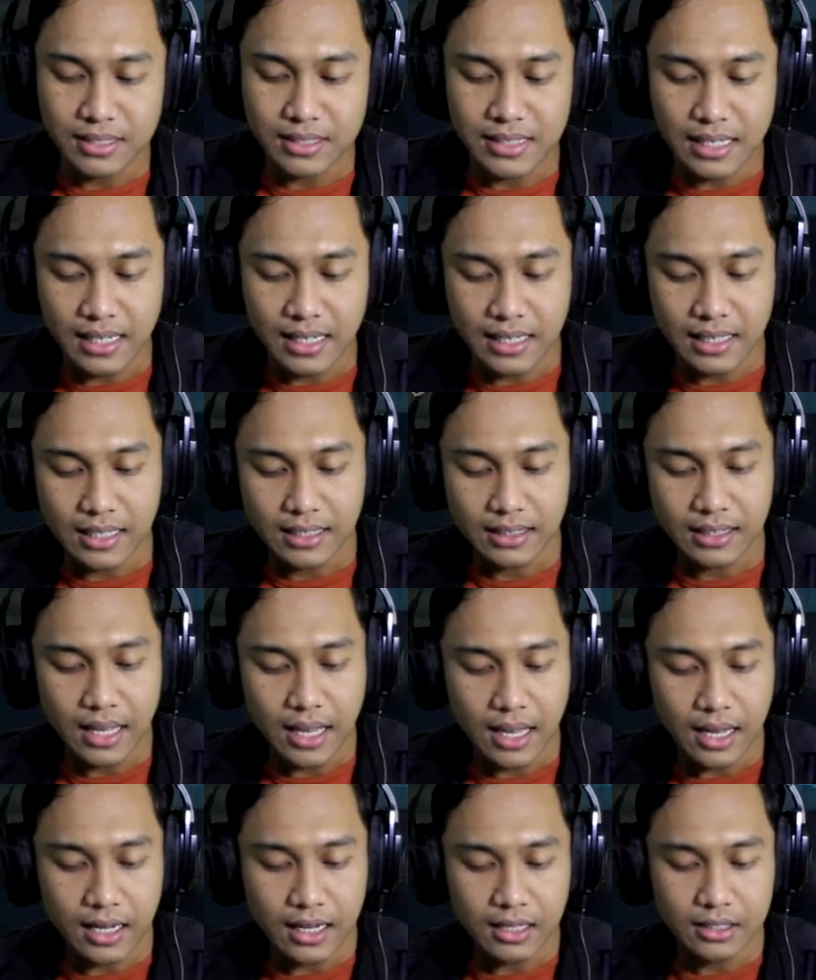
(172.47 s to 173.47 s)
kesana
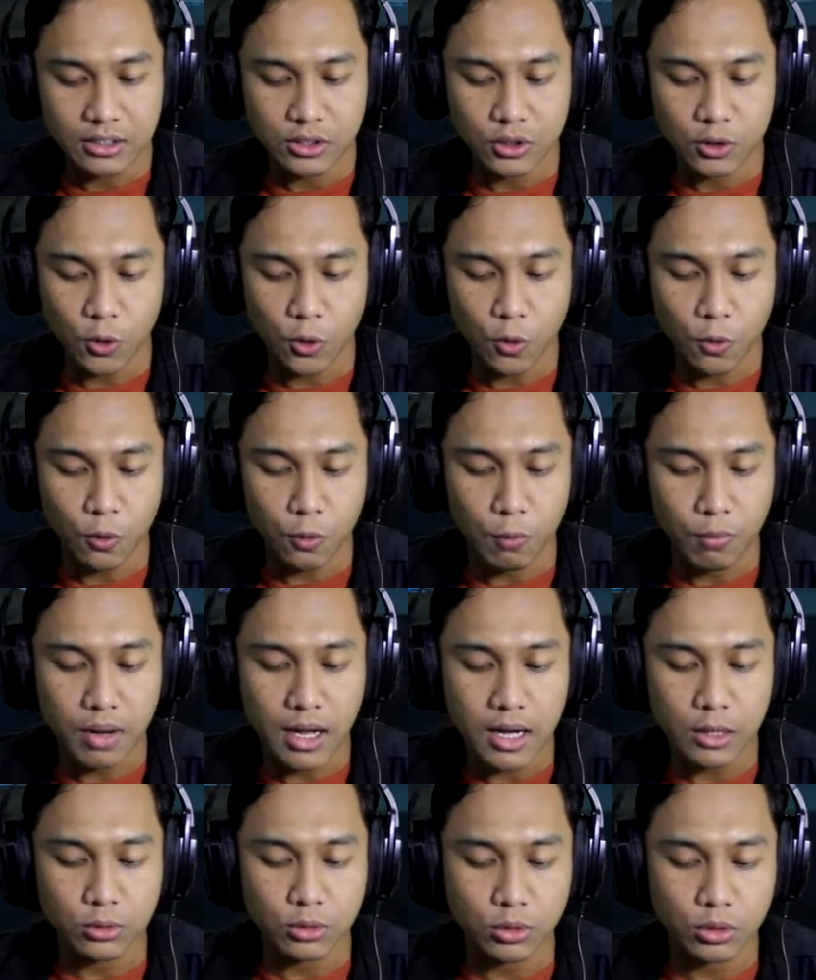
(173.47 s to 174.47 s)
kita akan
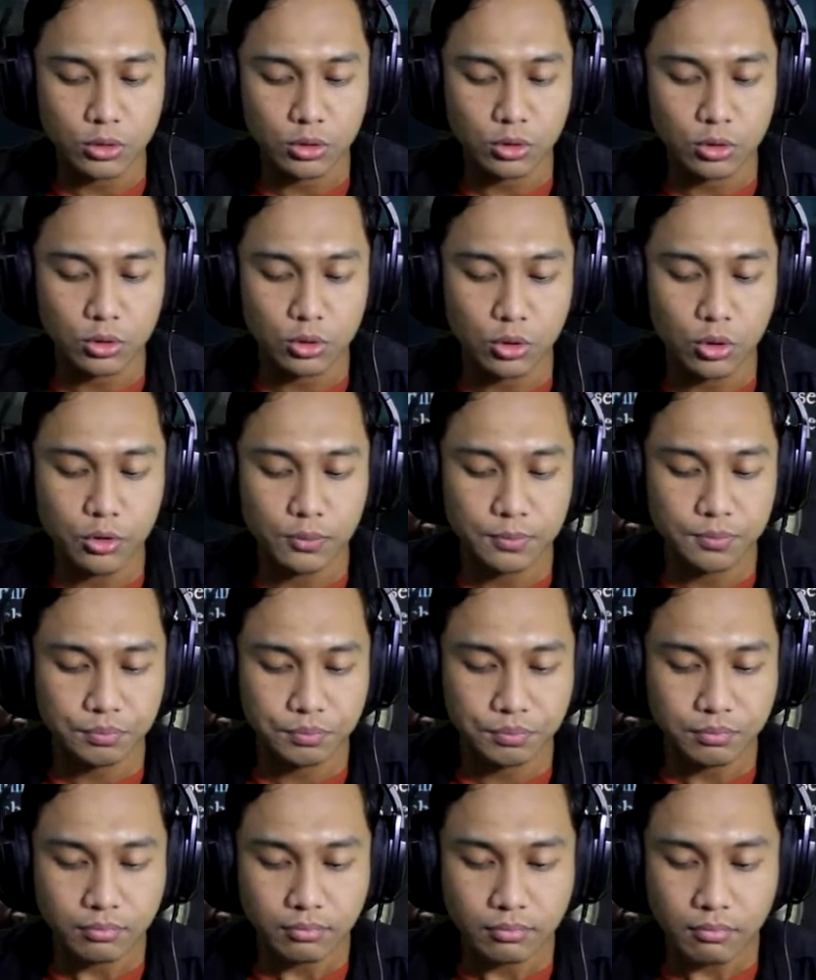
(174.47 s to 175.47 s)
coba untuk
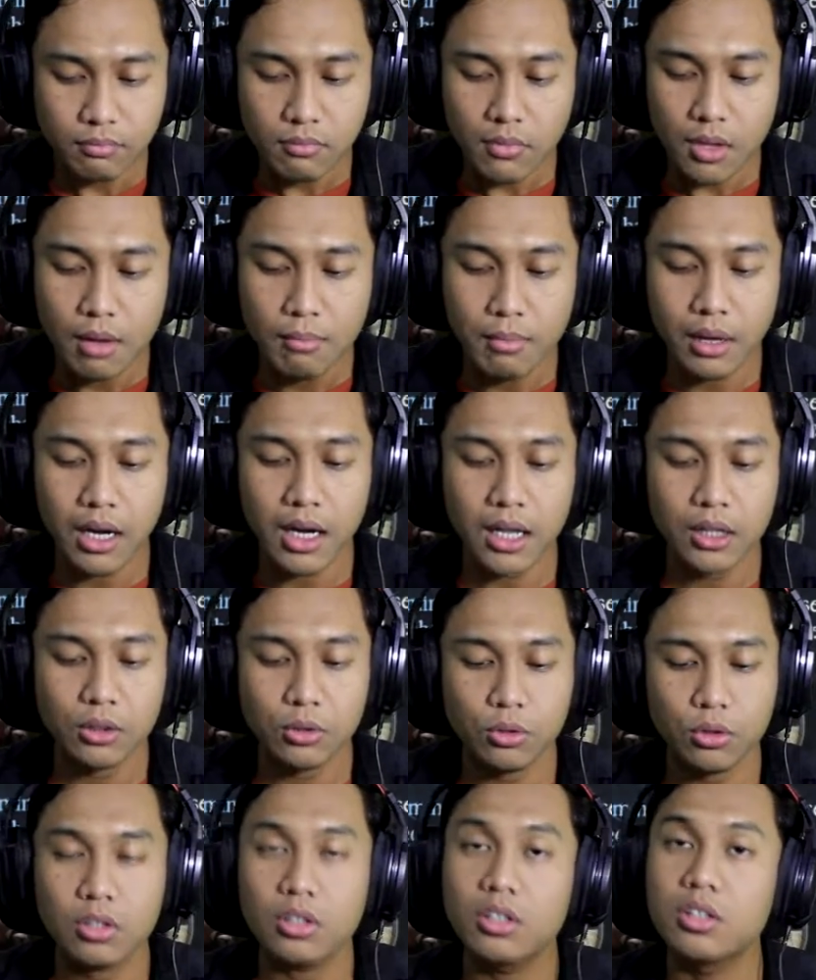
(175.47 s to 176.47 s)

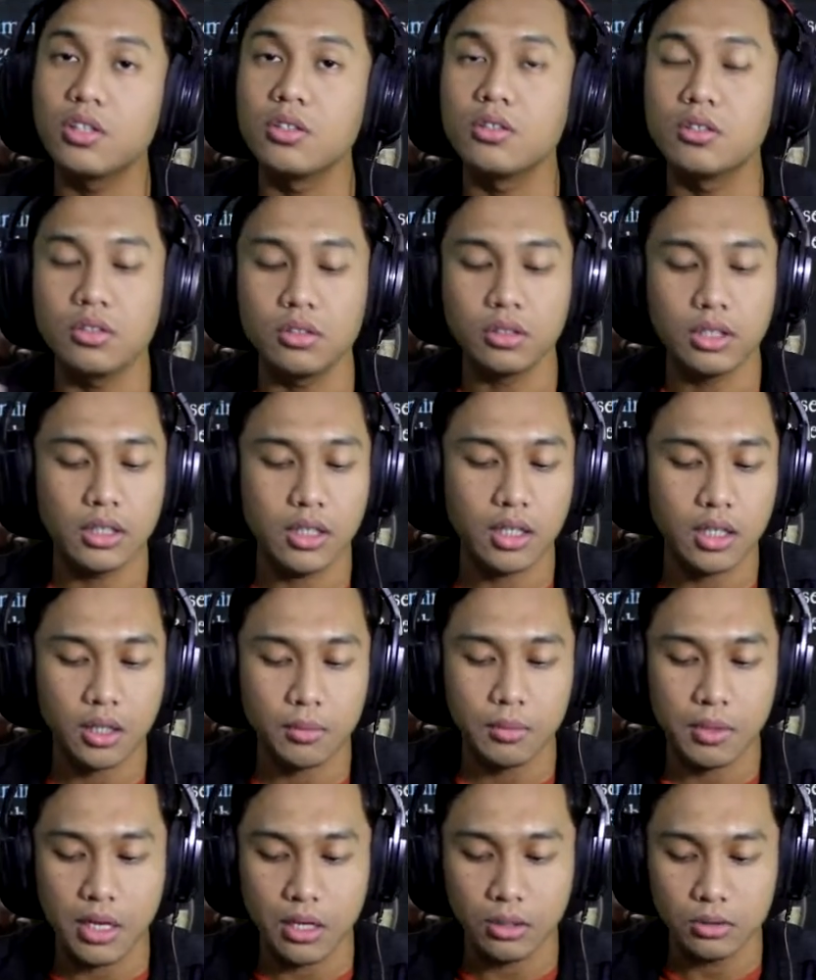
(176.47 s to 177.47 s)
mengatur kru-kru kita
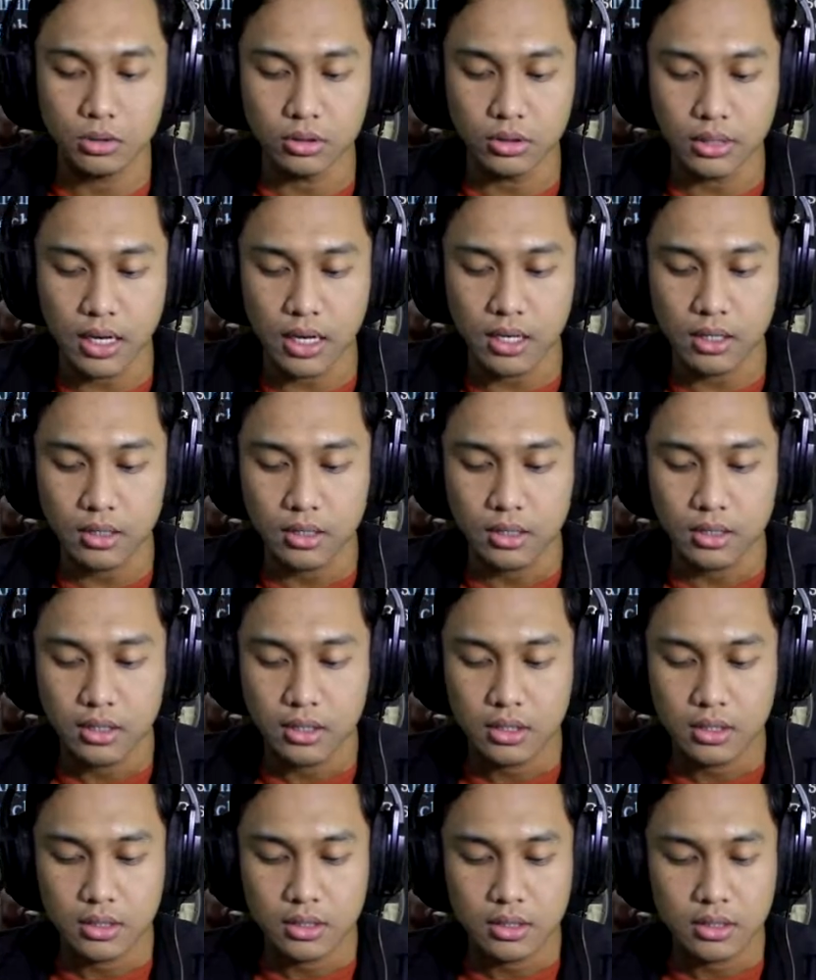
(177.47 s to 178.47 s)
terlebih dahulu ya.
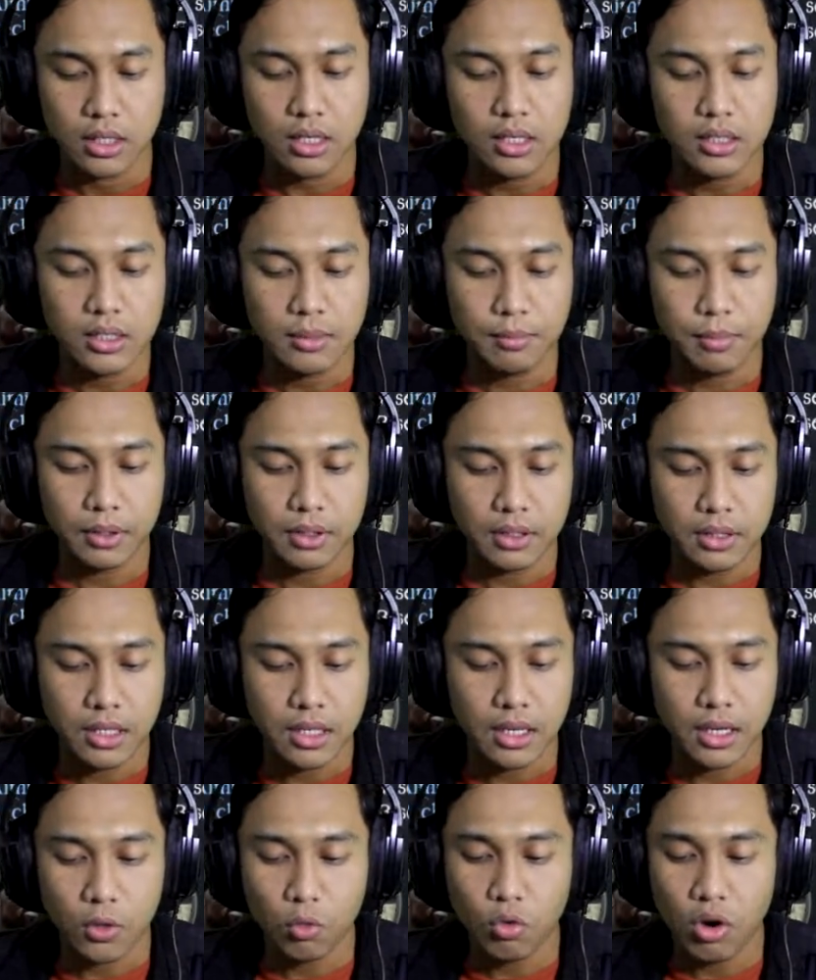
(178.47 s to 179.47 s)
Jadi sepertinya
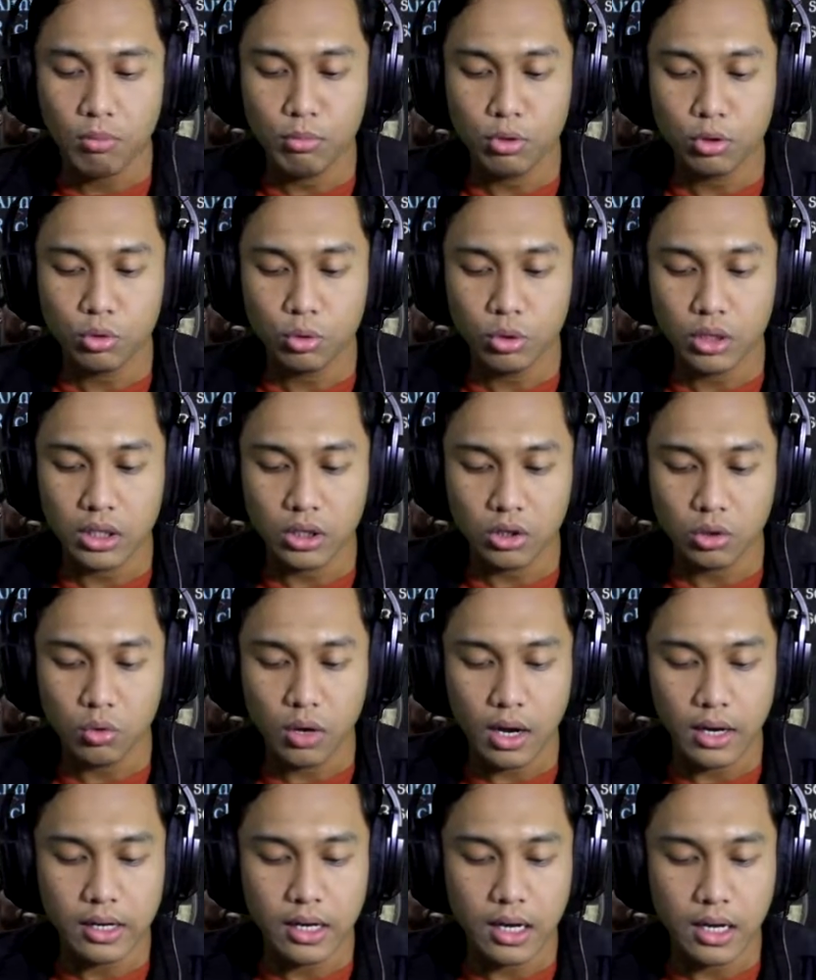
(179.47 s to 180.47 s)
yang gue butuhin
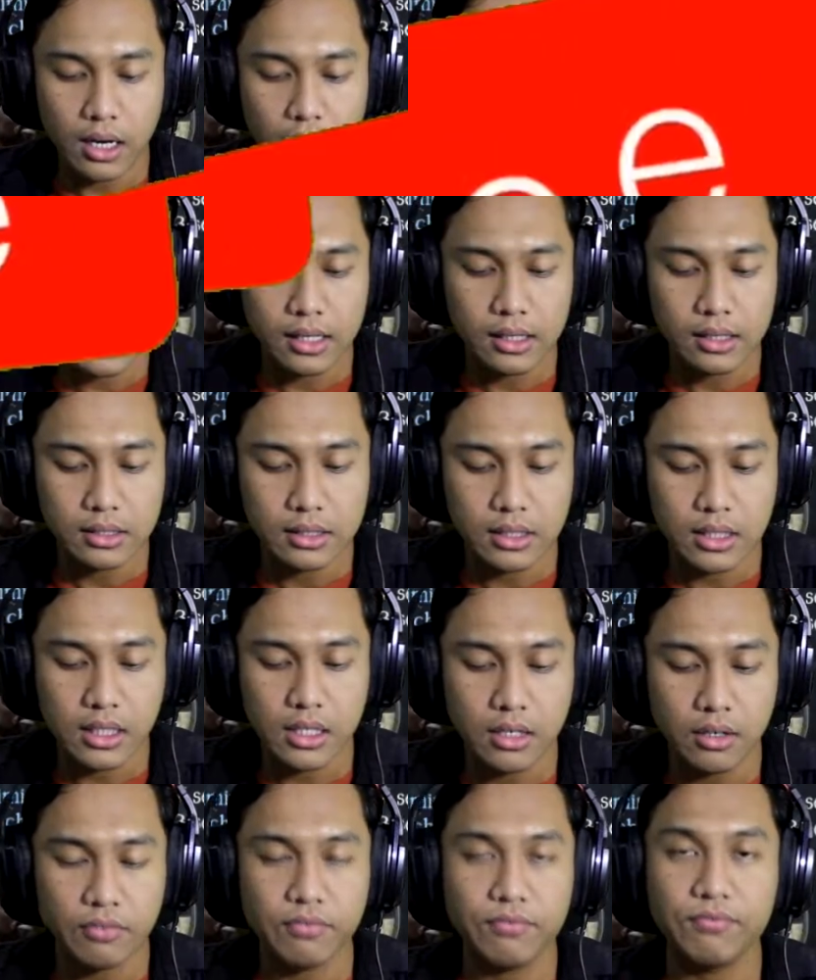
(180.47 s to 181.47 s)
tuh adalah
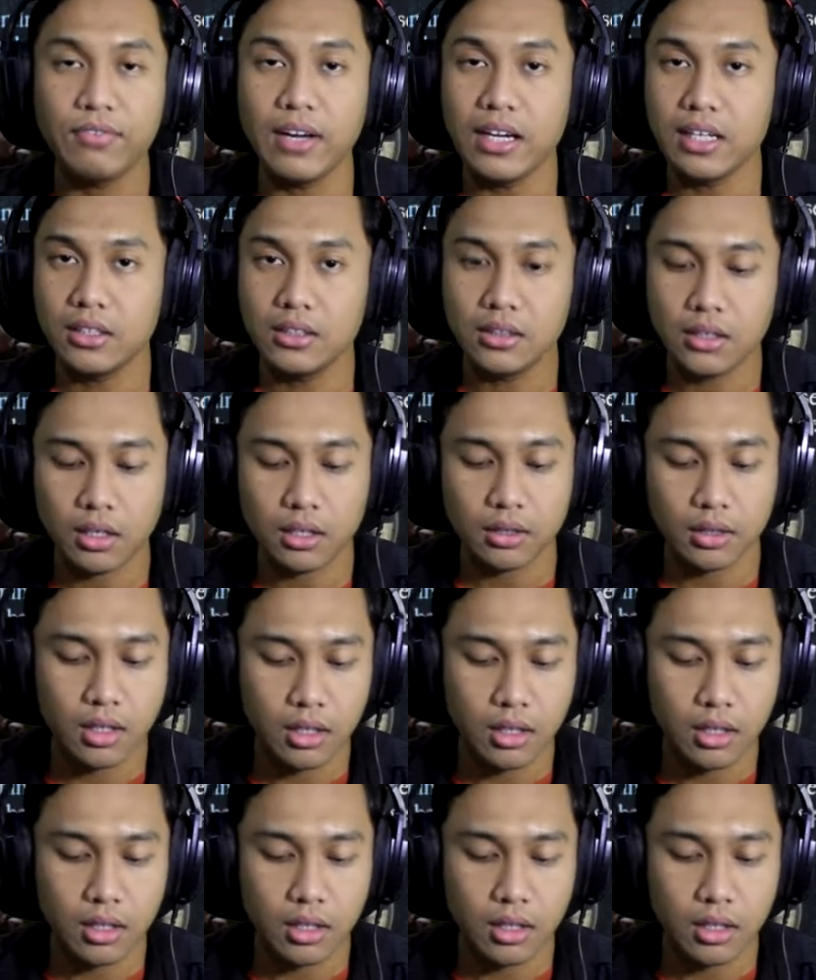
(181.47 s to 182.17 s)
di fighter